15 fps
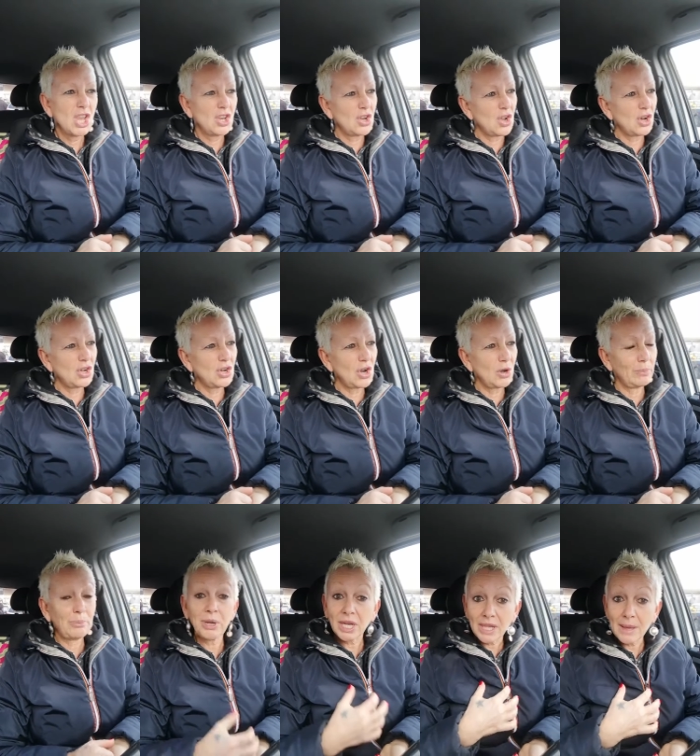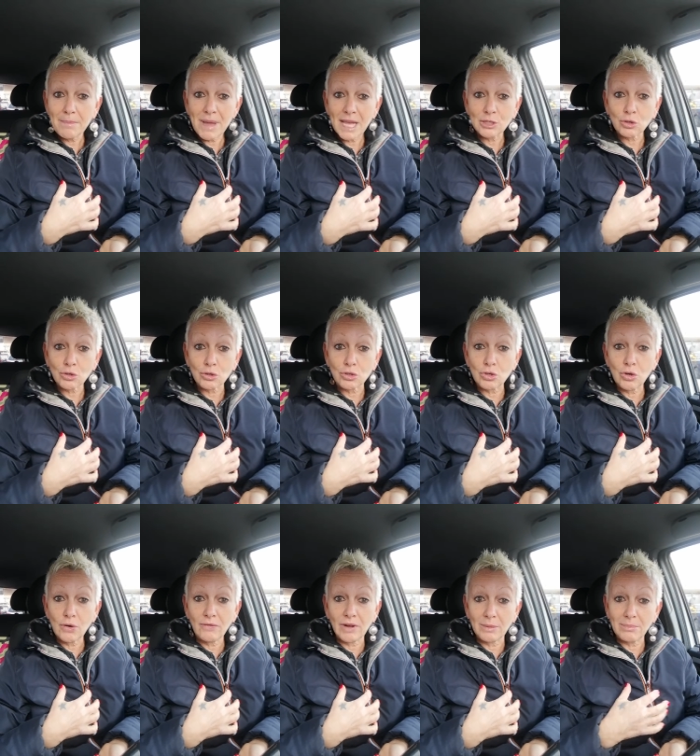No, no, perché me sono
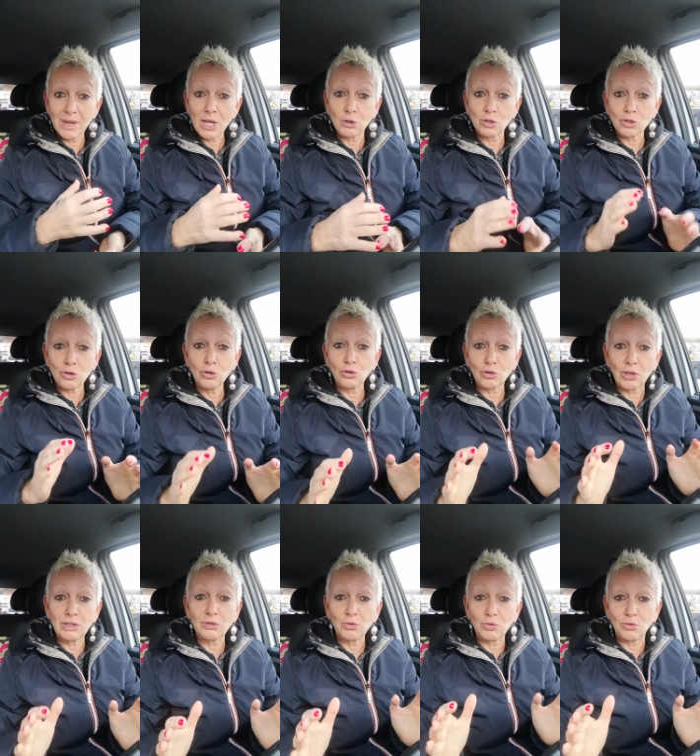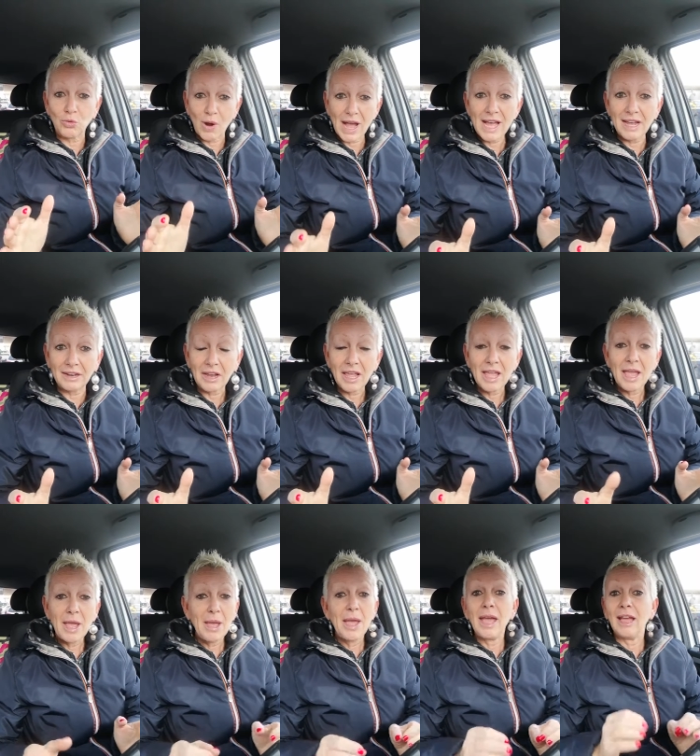giovane, me ho solo 82 anni.
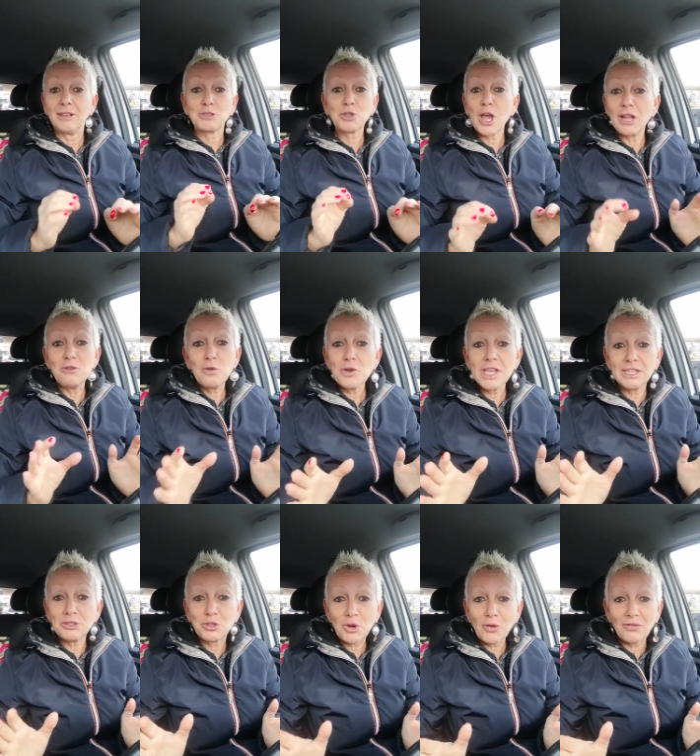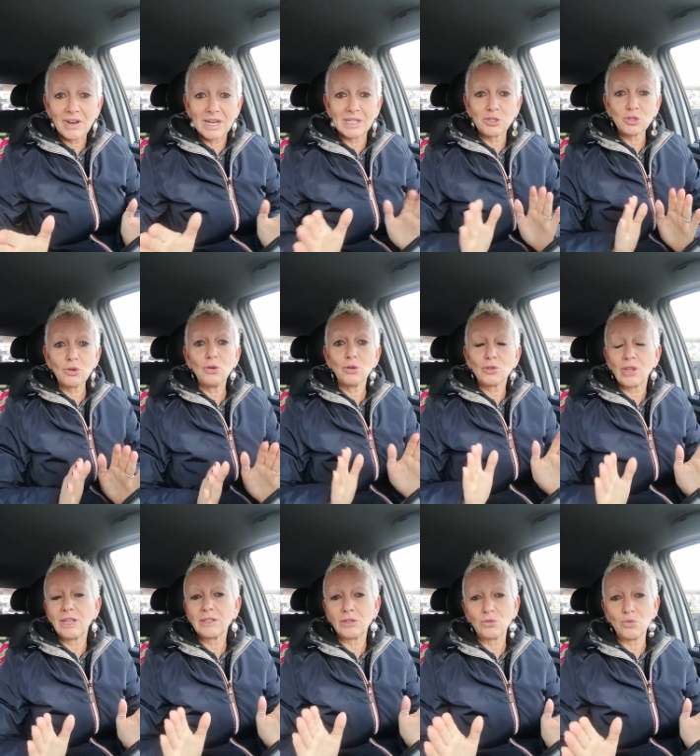Eh, cioè, lui è giovane, ha solo
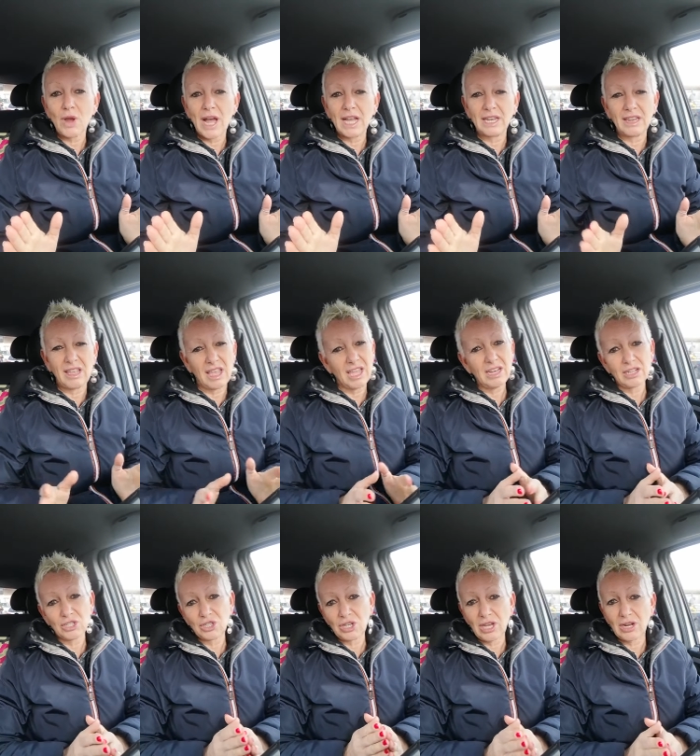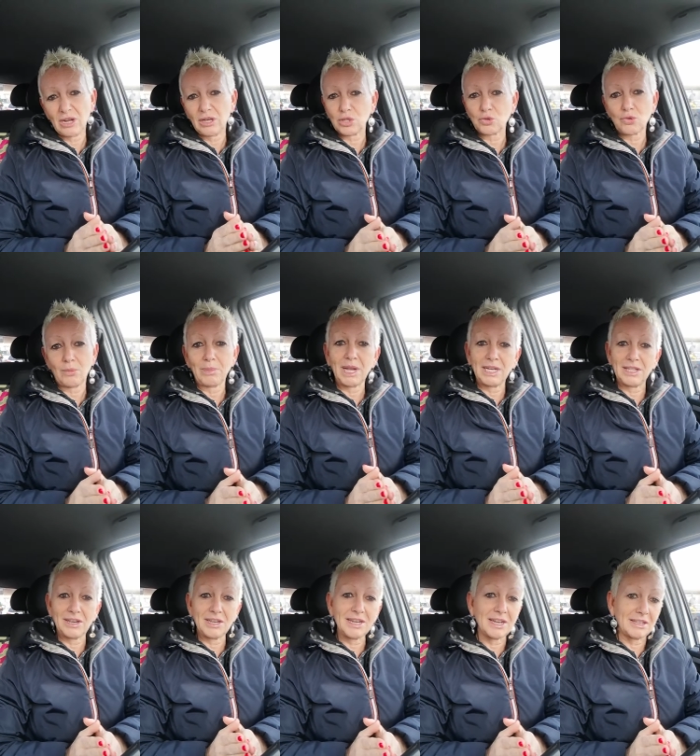82 anni e lasciare la sua
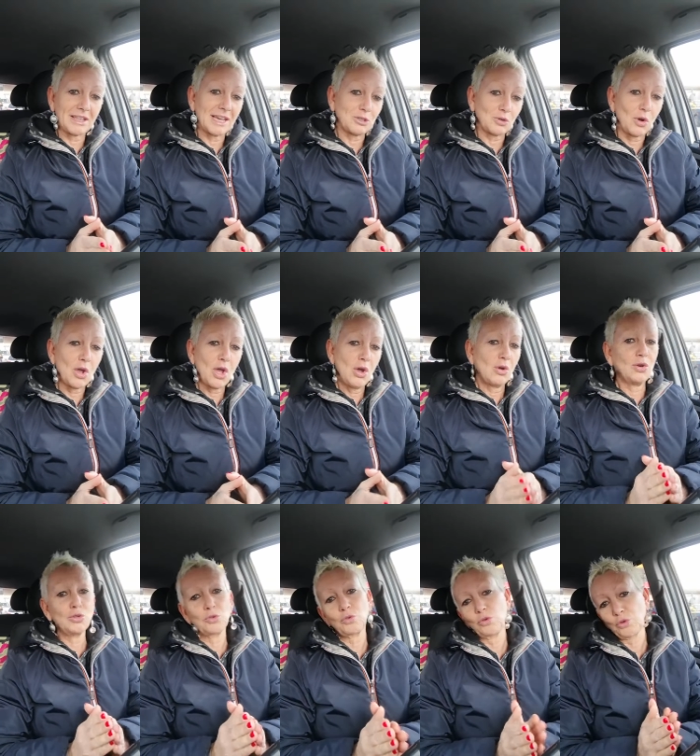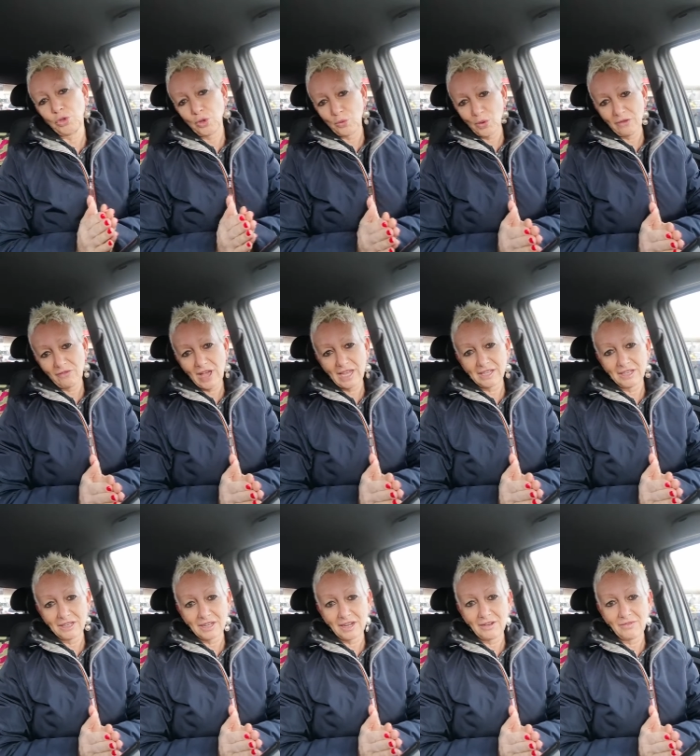ballerina adesso con tutti quei
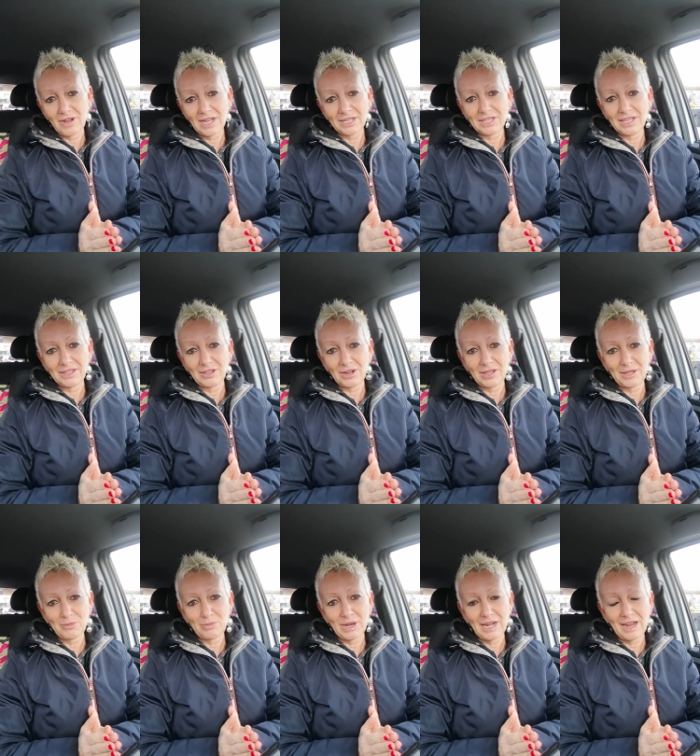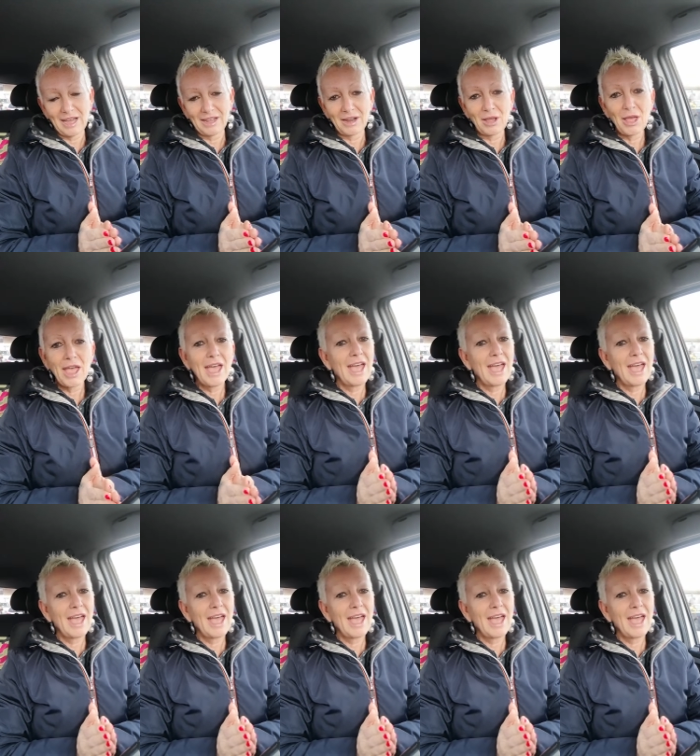vecchi che le vanno a chiedere di ballare.